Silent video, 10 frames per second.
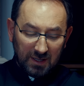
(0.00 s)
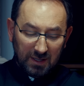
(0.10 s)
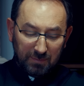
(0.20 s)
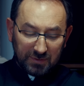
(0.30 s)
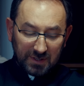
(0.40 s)

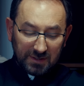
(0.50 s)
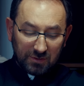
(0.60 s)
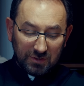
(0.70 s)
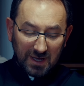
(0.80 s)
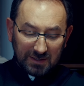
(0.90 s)
i pytali
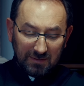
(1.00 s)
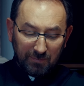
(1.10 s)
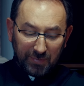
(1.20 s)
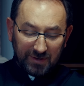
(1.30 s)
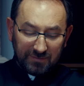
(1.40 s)
go, jakim
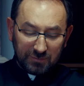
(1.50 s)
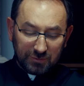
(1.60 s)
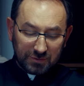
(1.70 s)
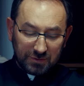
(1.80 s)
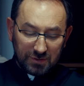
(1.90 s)
prawem
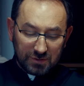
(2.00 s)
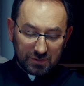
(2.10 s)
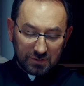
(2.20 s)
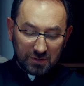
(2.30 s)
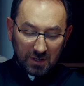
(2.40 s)
to
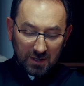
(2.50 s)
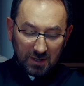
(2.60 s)
czynisz?